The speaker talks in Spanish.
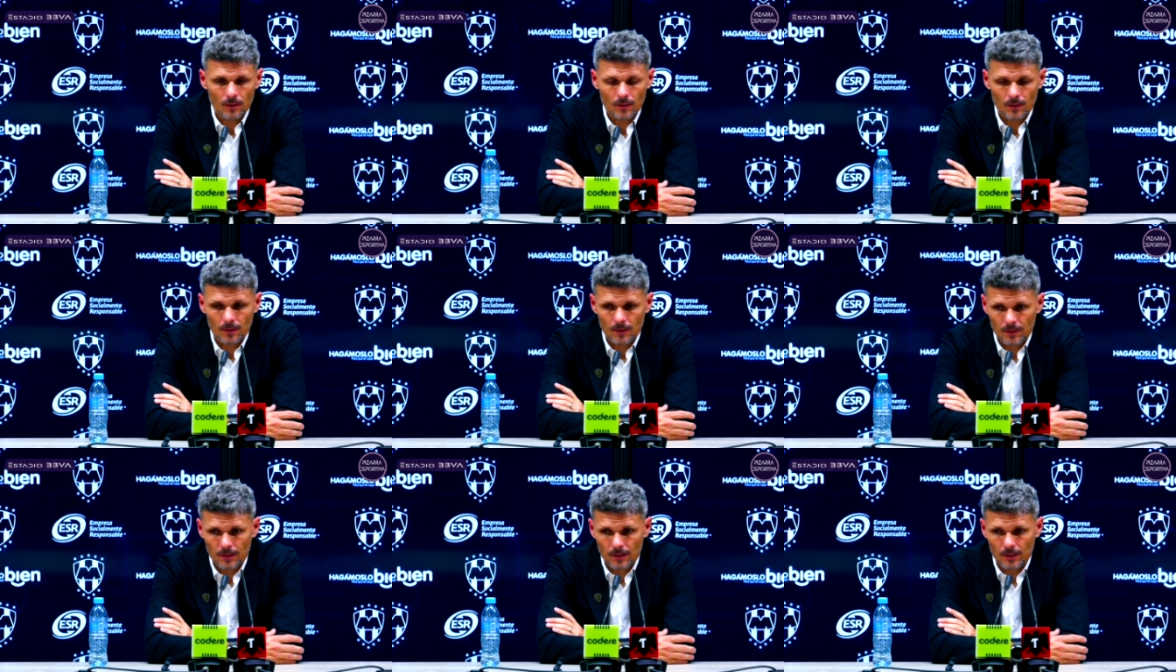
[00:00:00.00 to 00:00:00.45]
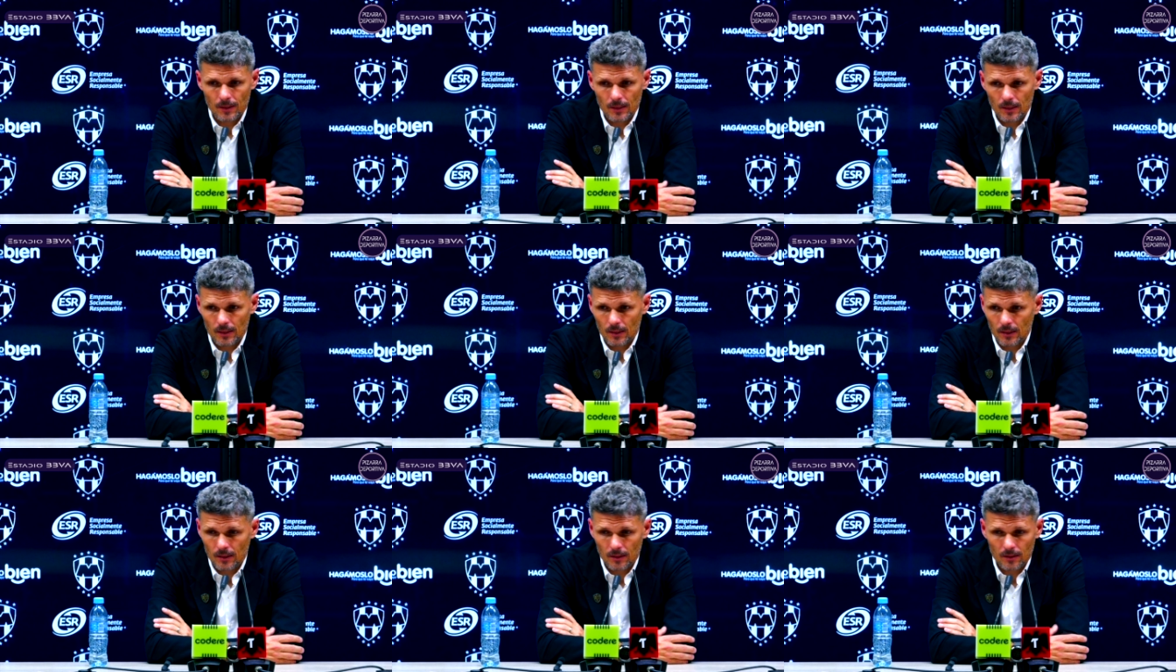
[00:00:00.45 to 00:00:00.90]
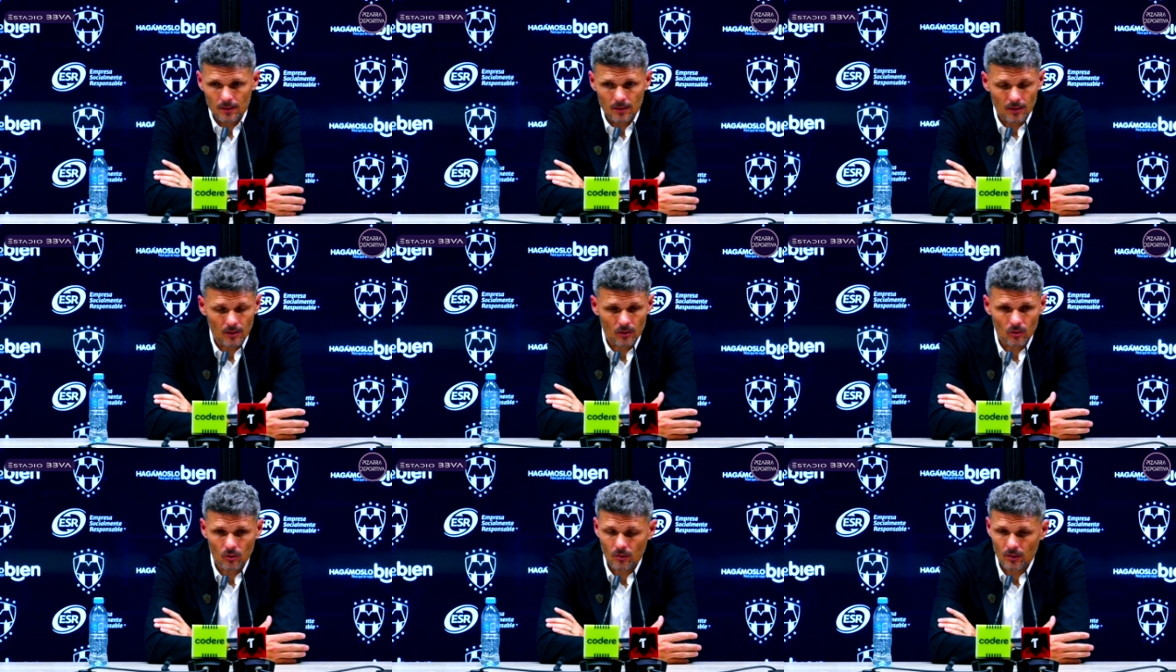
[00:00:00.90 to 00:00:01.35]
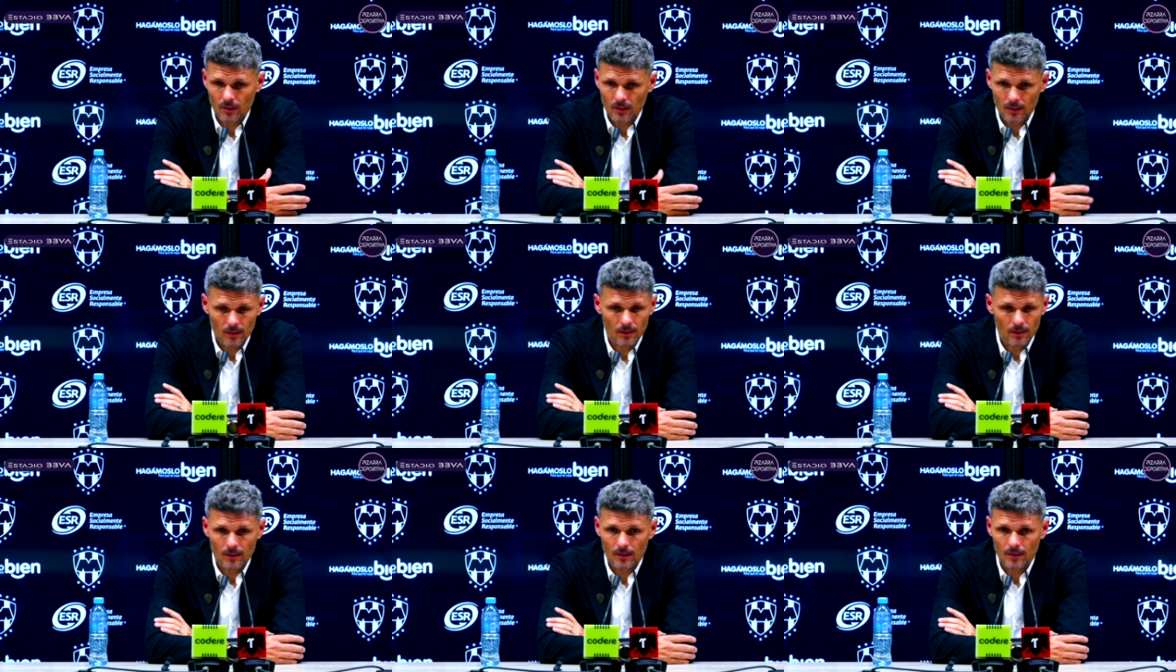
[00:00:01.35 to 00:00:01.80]
Eh, creo
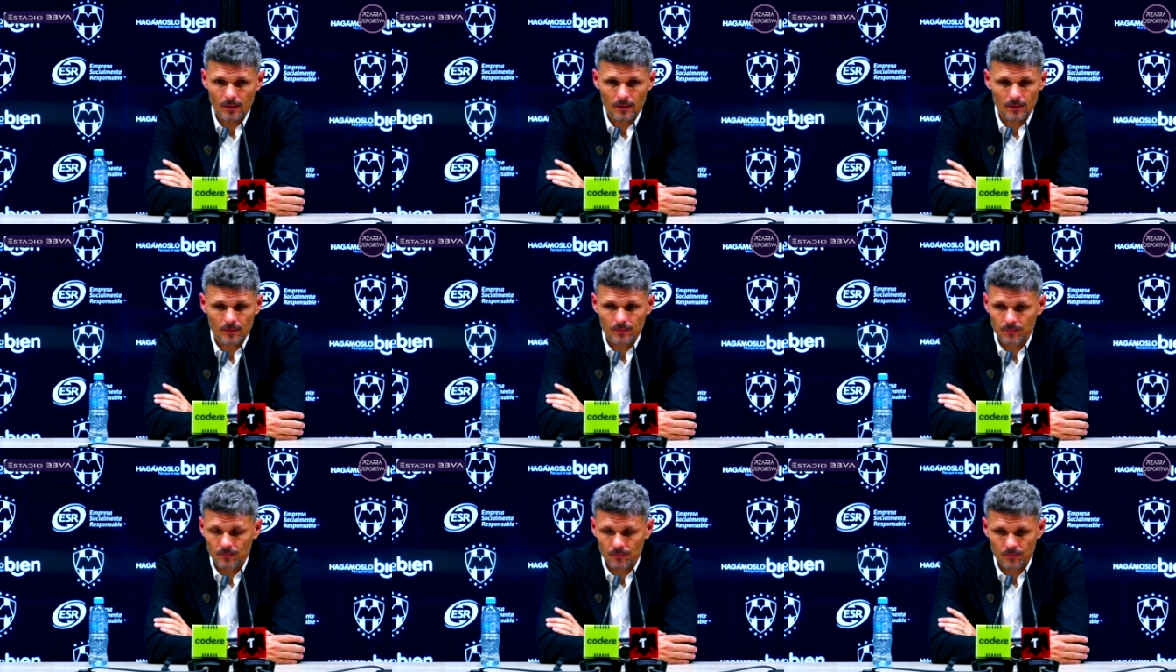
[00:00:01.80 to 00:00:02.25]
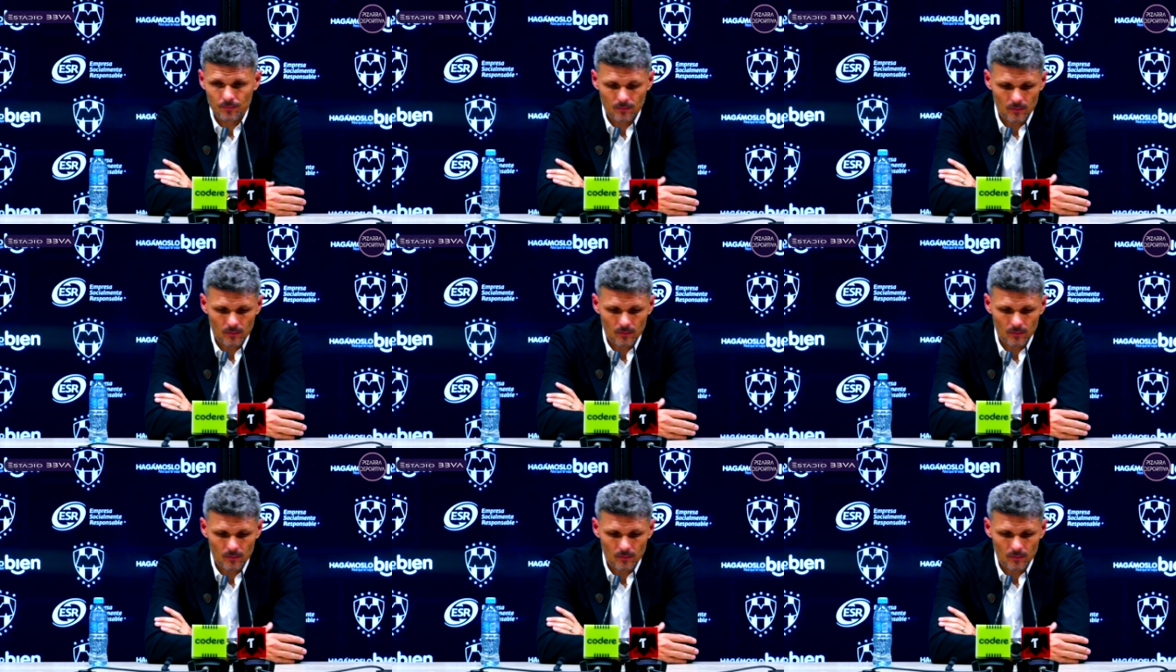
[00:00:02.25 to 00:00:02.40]
que